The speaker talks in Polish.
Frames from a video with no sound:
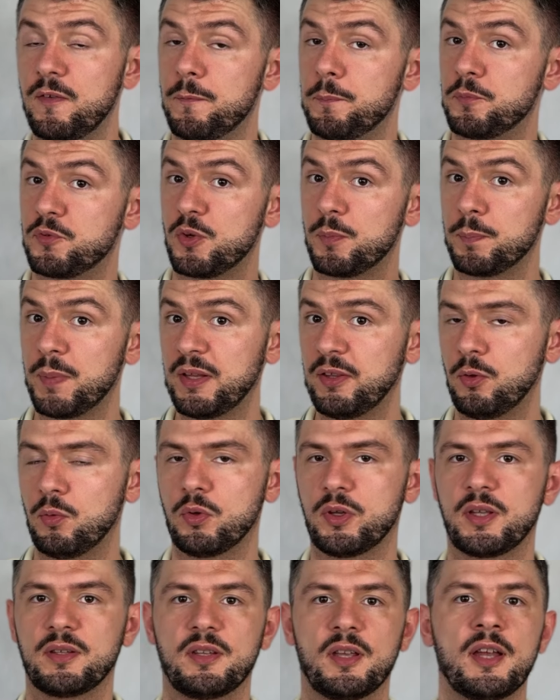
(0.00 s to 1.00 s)
I w
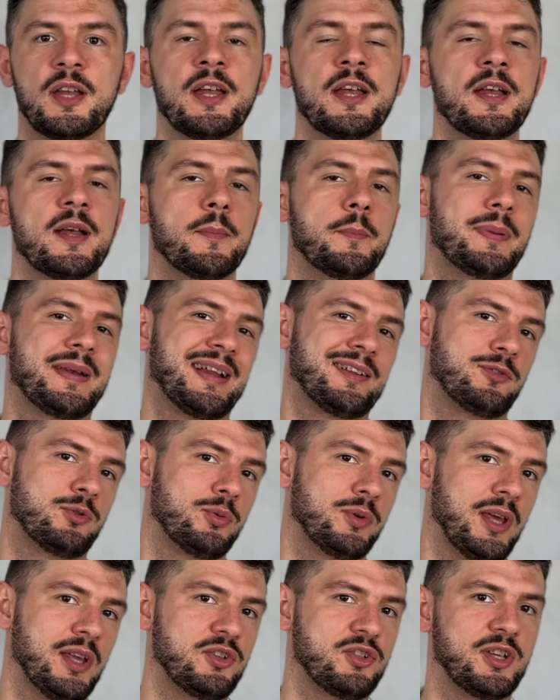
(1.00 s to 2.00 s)
przypadku, kiedy
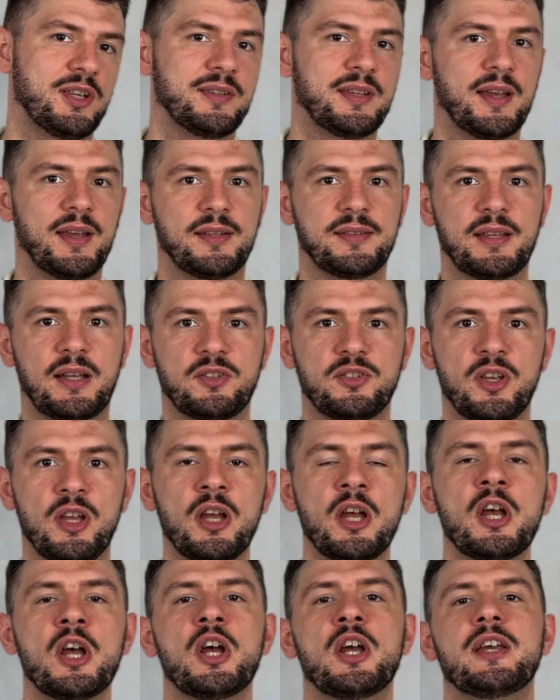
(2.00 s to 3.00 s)
pracujecie na etacie,